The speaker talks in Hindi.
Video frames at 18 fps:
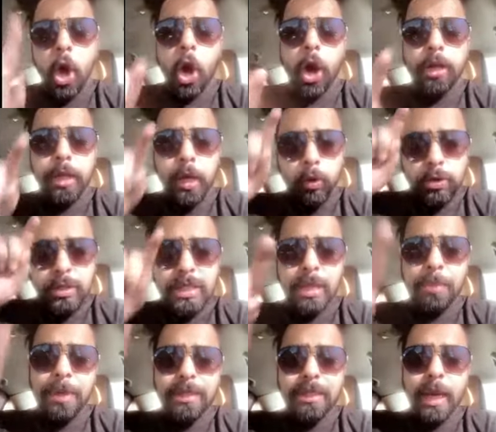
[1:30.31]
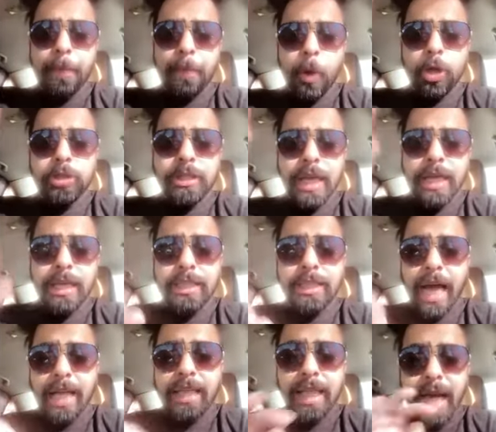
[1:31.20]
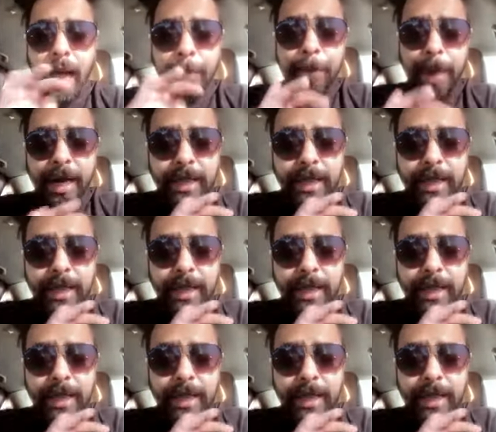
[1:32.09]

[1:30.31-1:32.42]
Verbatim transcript: और ये उस लिमिट तक पहुंच जाएंगी जहां तक आप